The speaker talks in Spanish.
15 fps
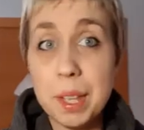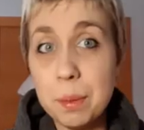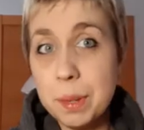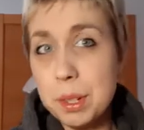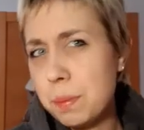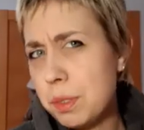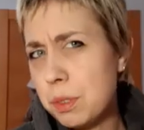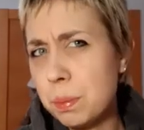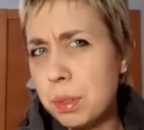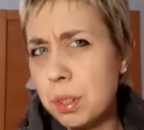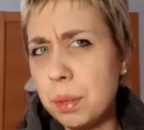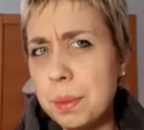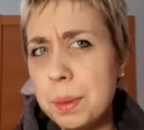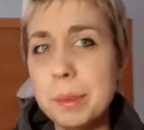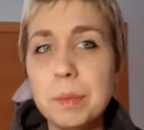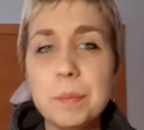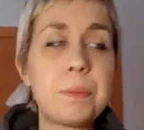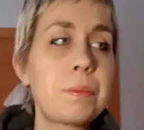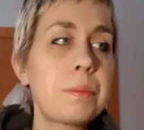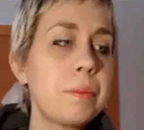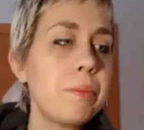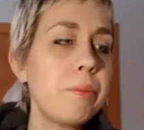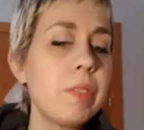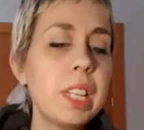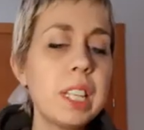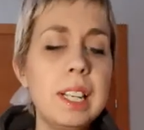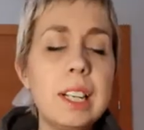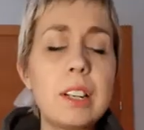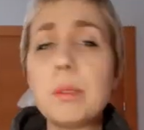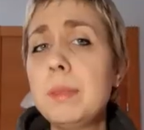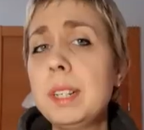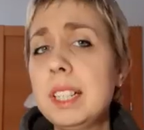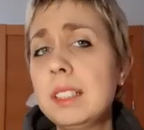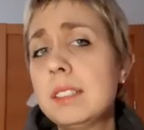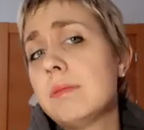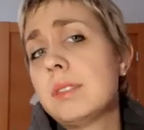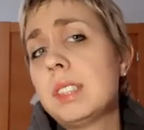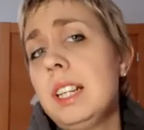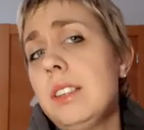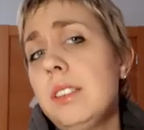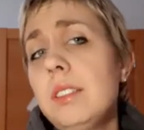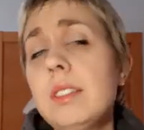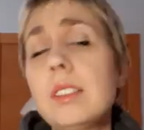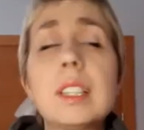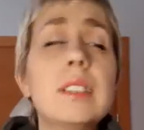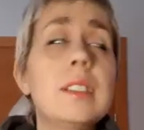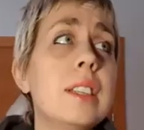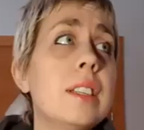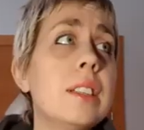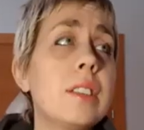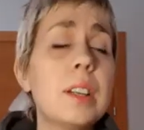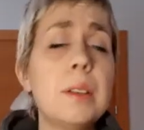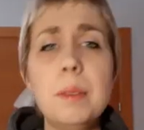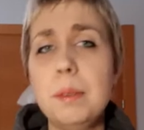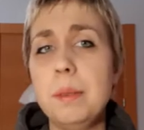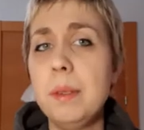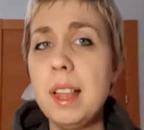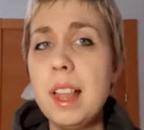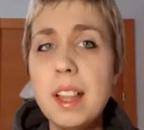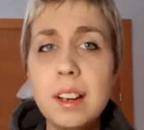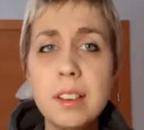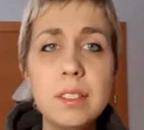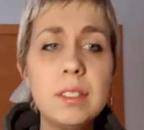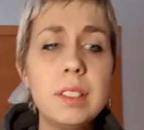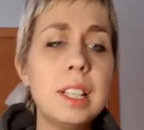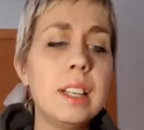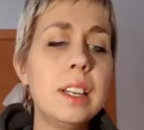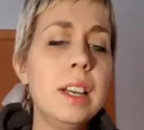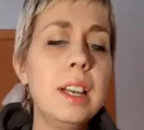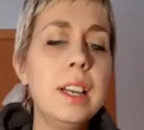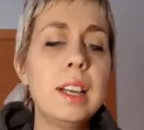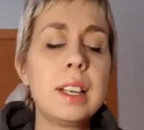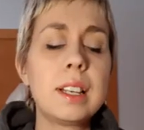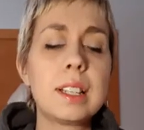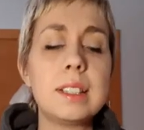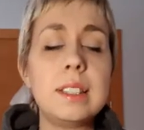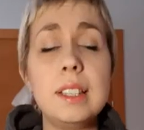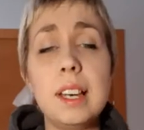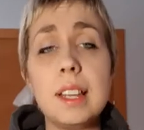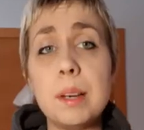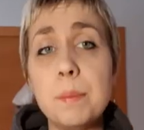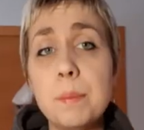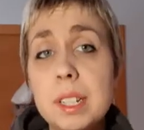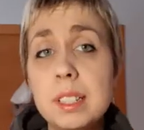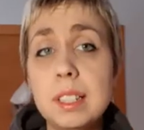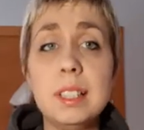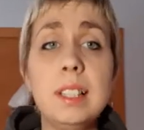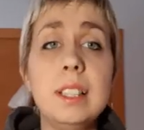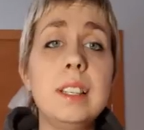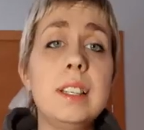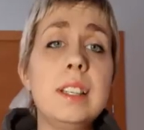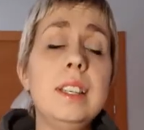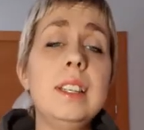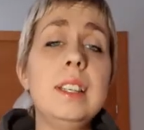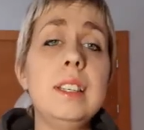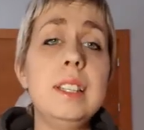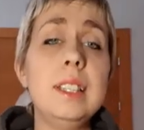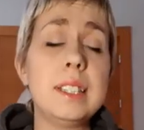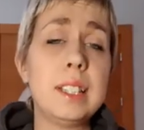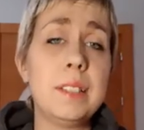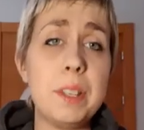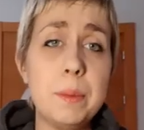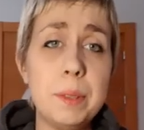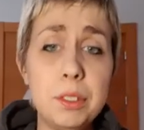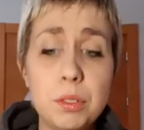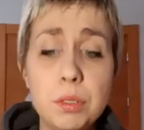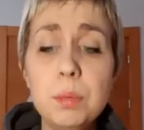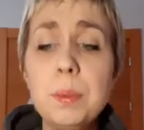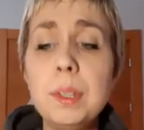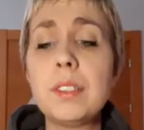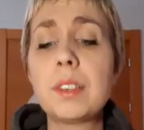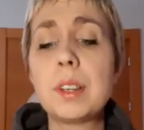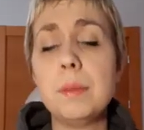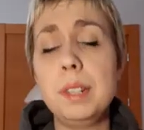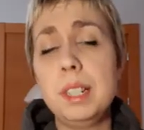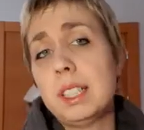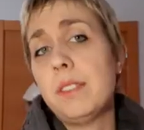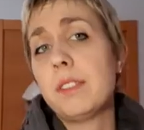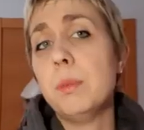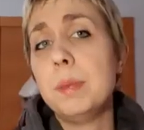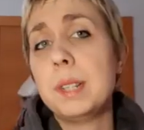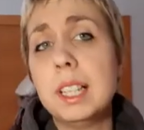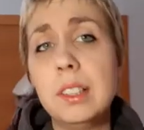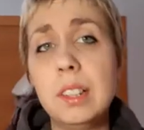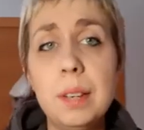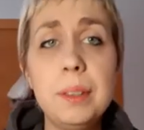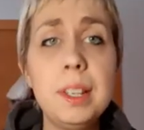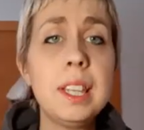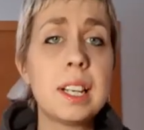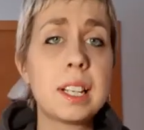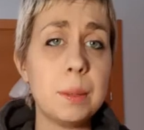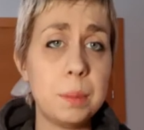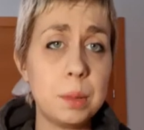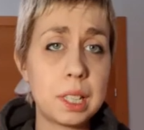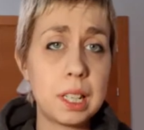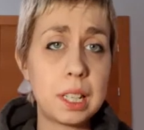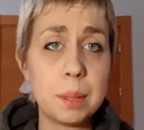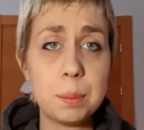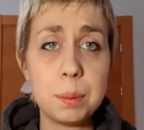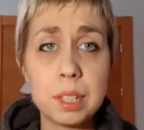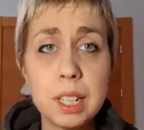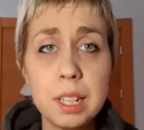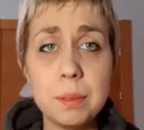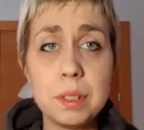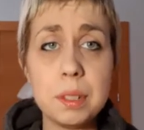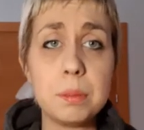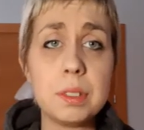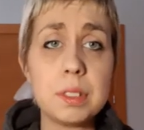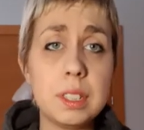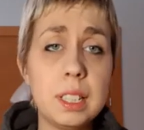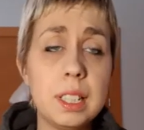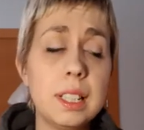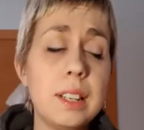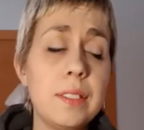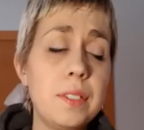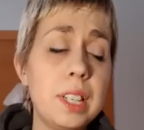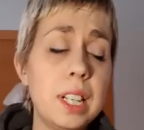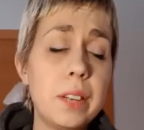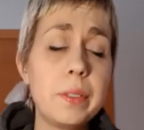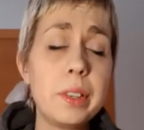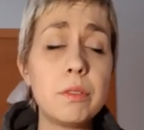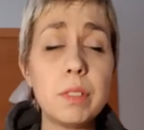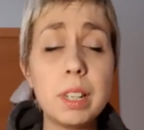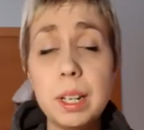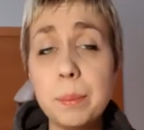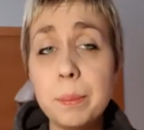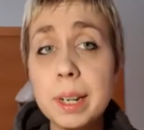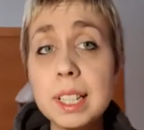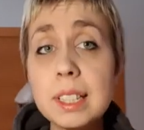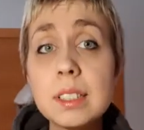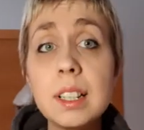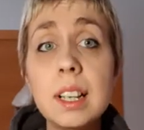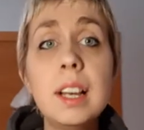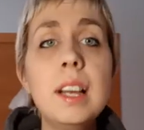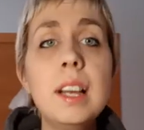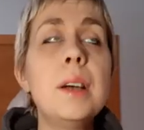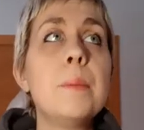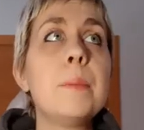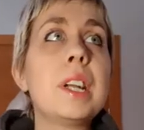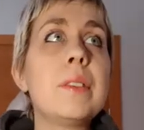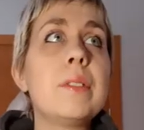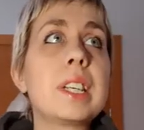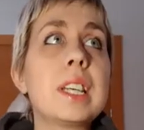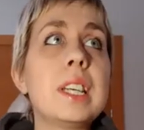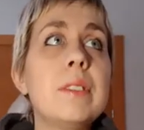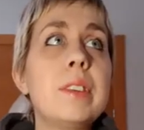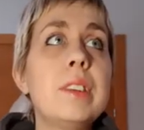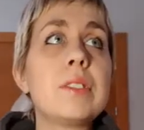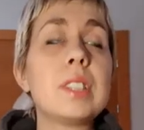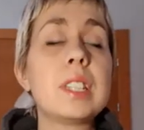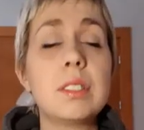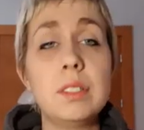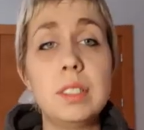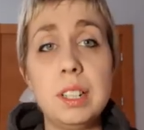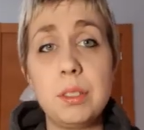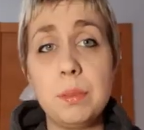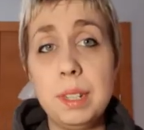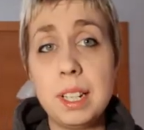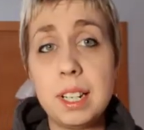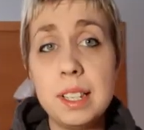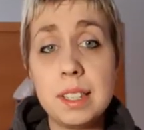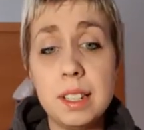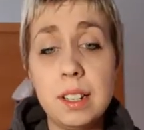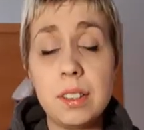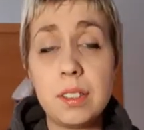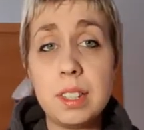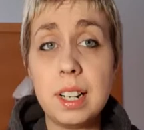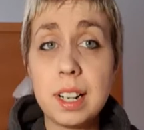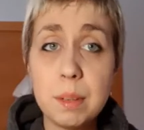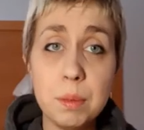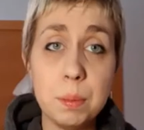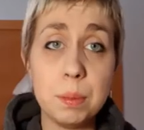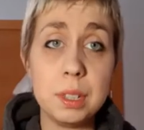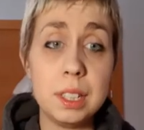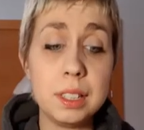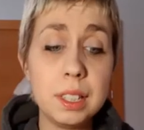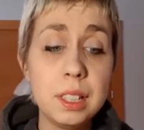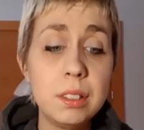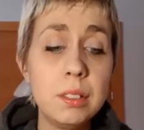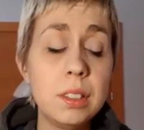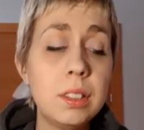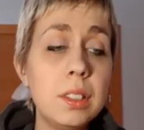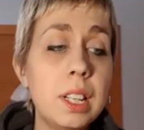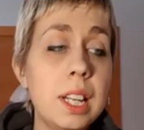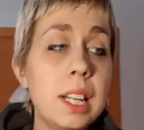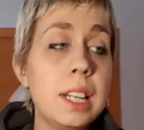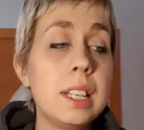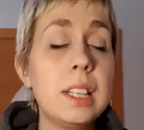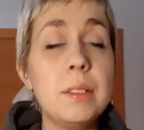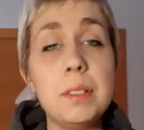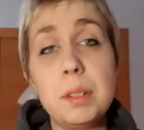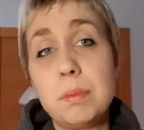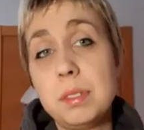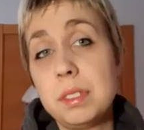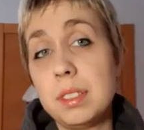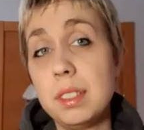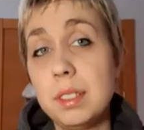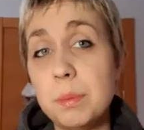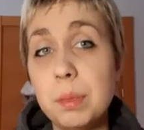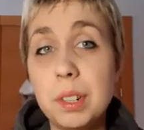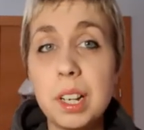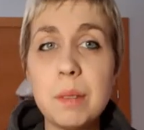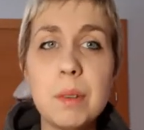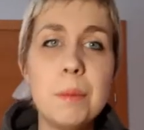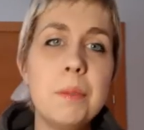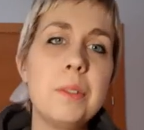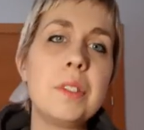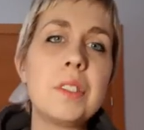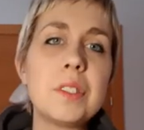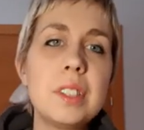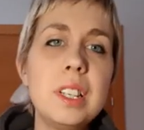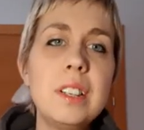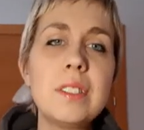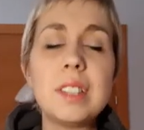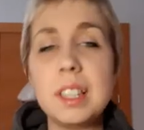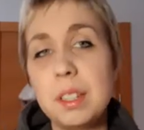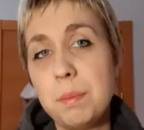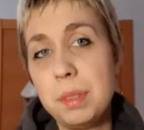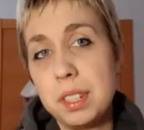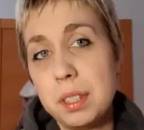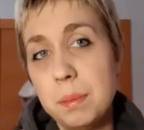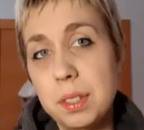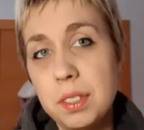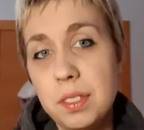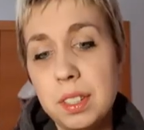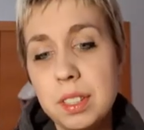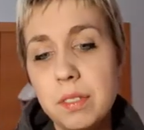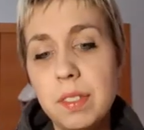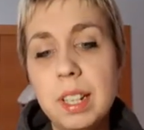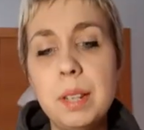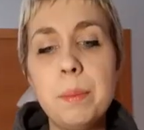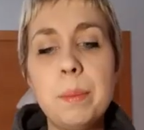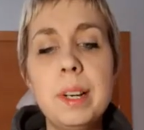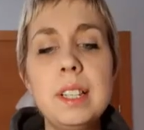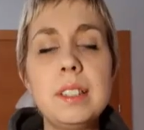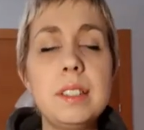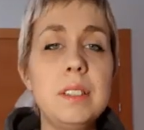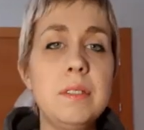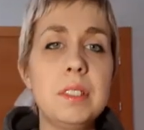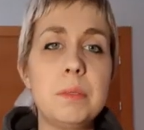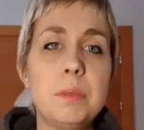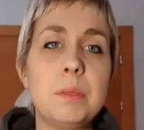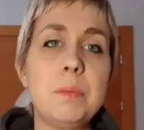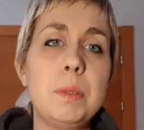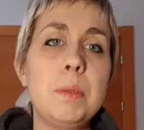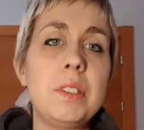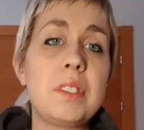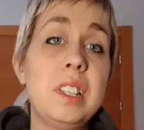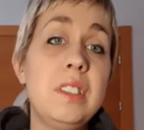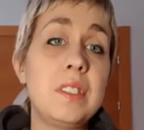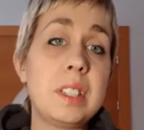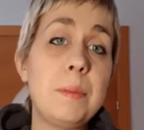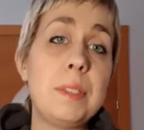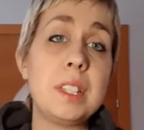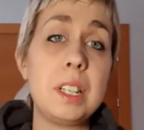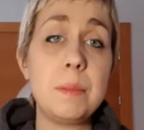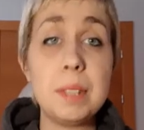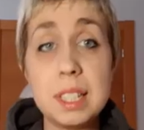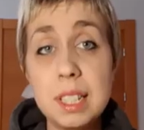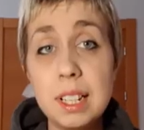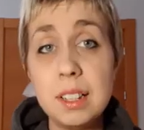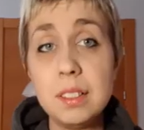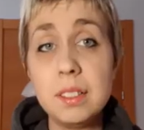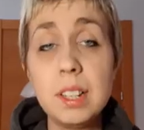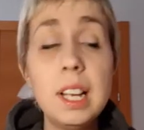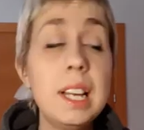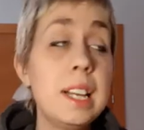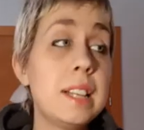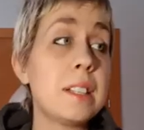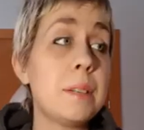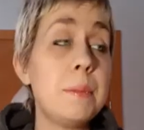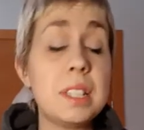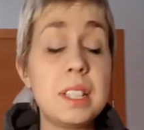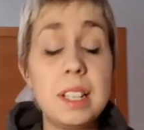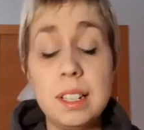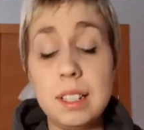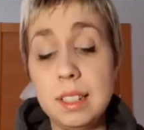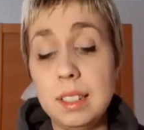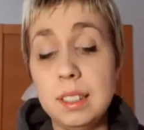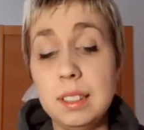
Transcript: pasó más o menos un poco lo mismo. Eh, Roman salió diciendo que, ¿no? Eh, que si Adam pierce le, estaba llamando estúpido, que le estaba complicando la vida, que por qué, que por qué. Bueno, pues eh, al final había un one match para ver quién iba a luchar contra Roman Reigns en Royal Rumble por el título. Y bueno, pues por Gima movió unos hilos, Adam Pearce se metió en ese One Match. Y bueno, pues primero salió Sami Zayn y Misterio. Sami Zayn,